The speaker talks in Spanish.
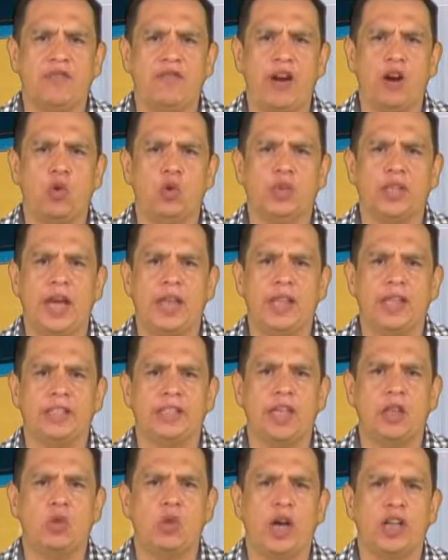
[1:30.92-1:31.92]
y
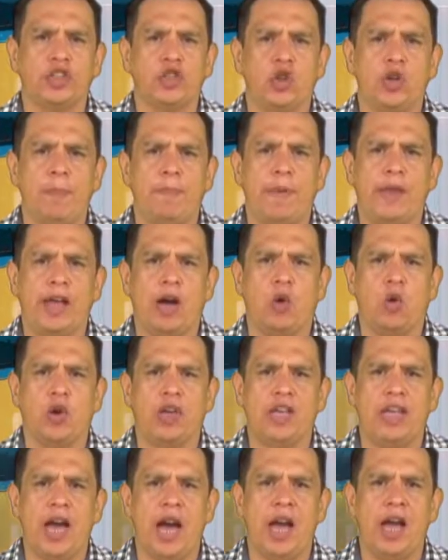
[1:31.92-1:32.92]
Facultades de Educación y
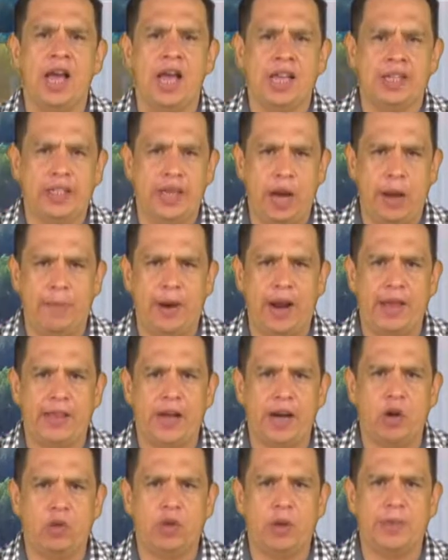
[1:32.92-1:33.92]
Pedagogía,
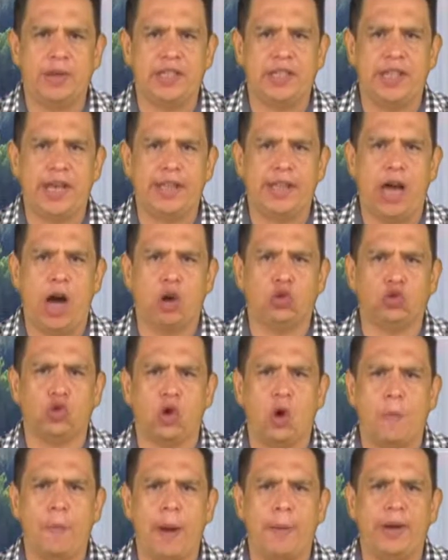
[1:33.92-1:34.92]
celebrada en la Universidad
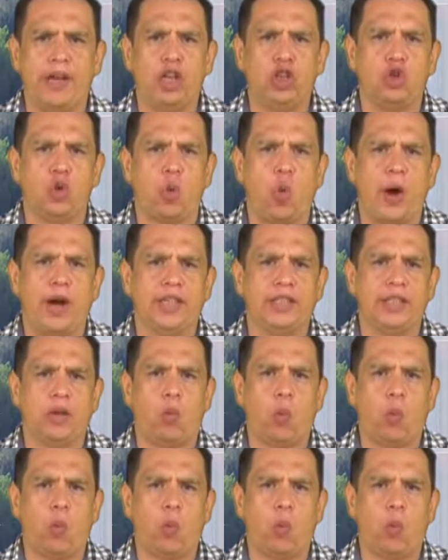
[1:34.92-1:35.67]
Autónoma Benito Juárez de